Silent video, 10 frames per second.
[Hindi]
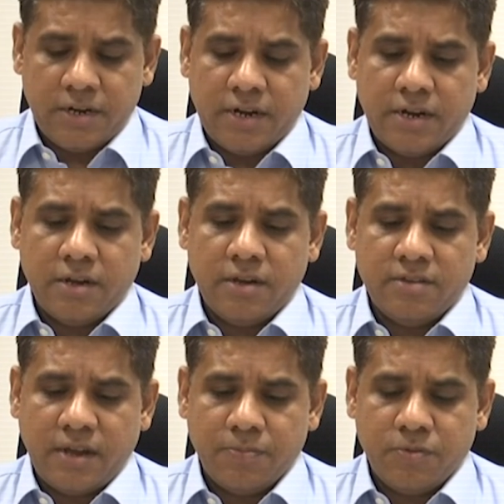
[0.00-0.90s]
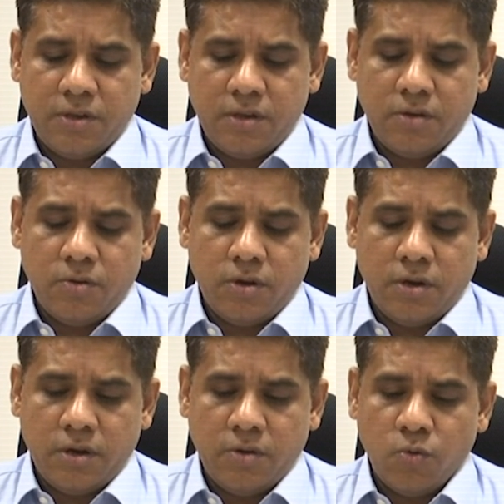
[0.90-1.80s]
डाटा के हिसाब से
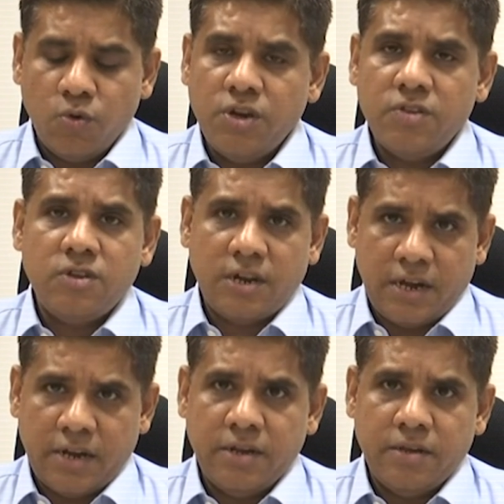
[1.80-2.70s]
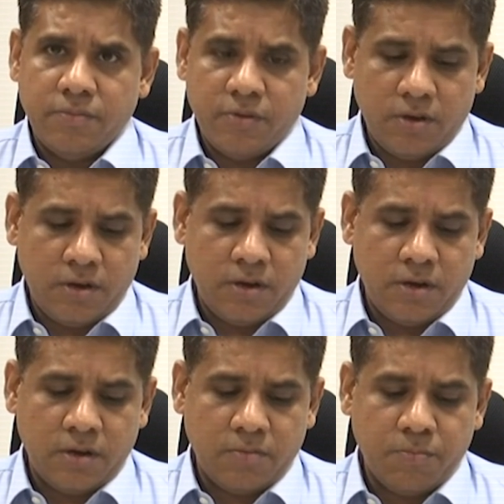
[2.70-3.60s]
उन्नीस जनहानि
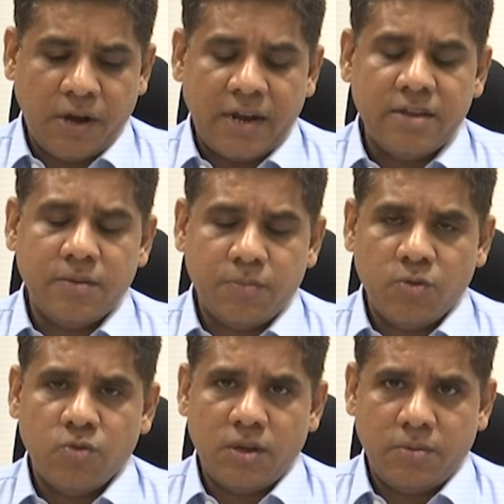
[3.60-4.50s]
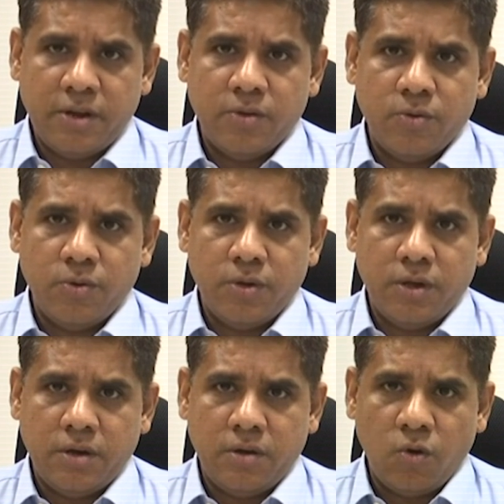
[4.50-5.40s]
बारह जनपदों से हमारे को
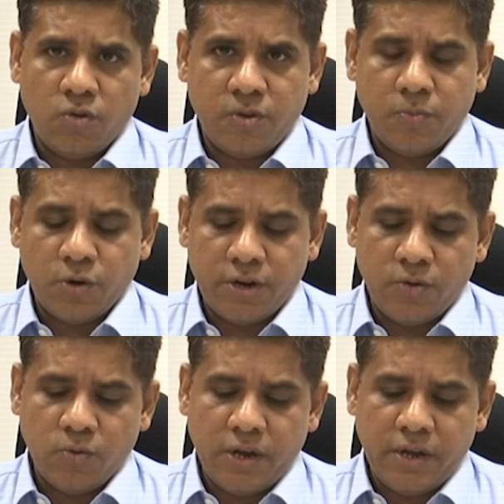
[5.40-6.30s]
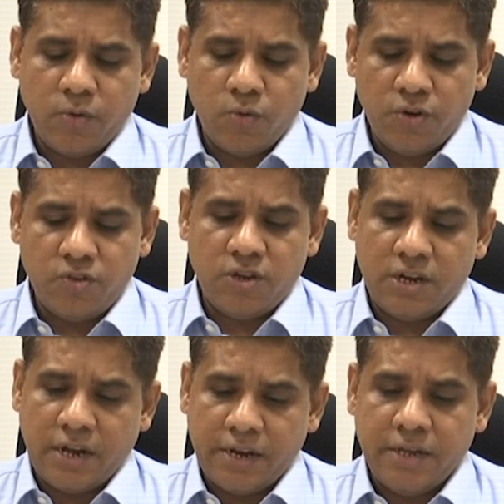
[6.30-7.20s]
लॉस रिपोर्टेड हुआ है उन्नीस
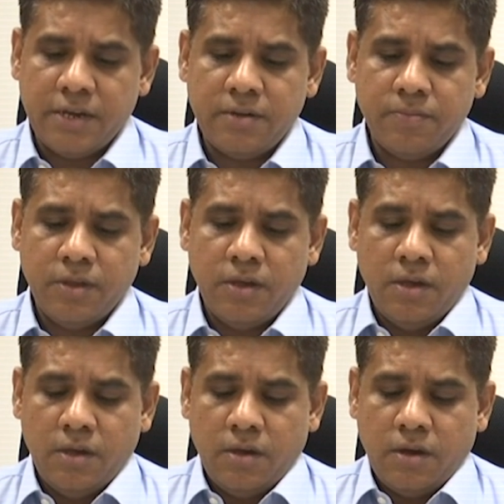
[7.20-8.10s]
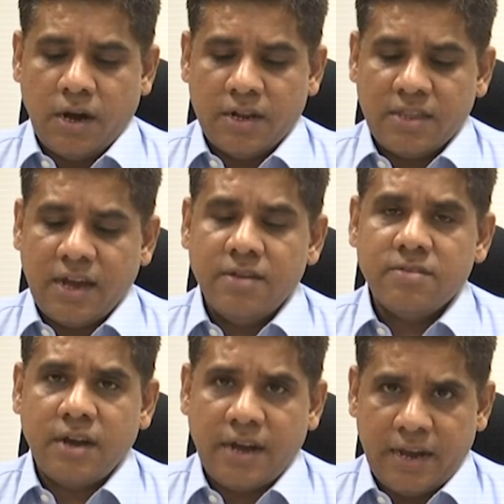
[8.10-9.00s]
जनहानि है
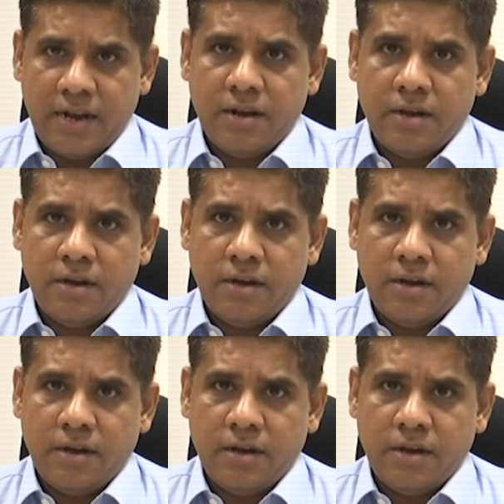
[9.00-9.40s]
अड़तालीस घायल